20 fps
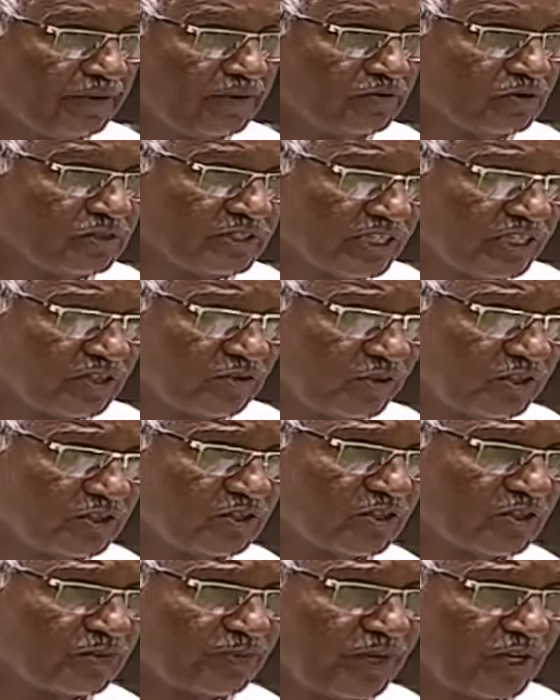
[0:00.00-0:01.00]
ఉచిత
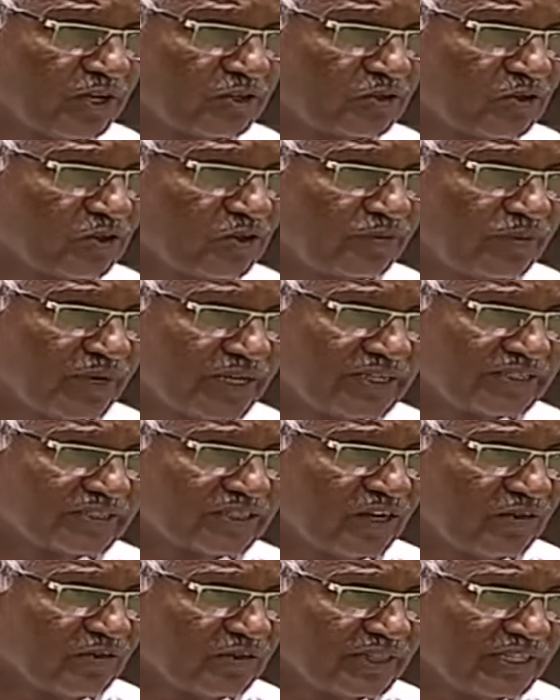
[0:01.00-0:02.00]
విద్యుత్ పేరుతో భరిస్తూ
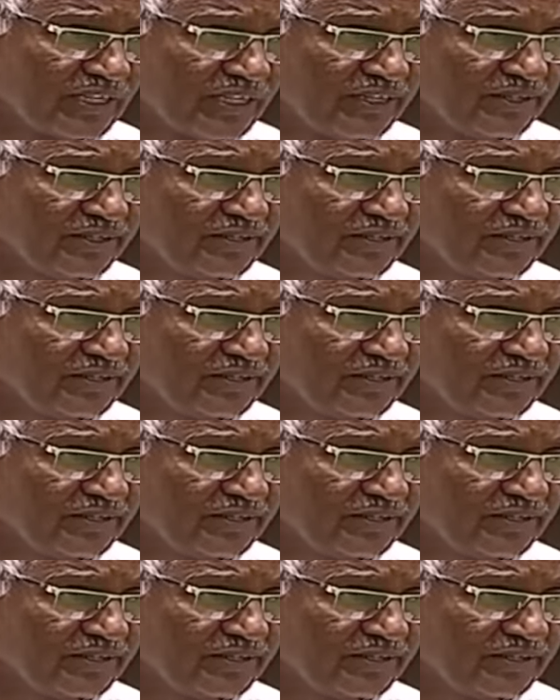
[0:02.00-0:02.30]
ఉంది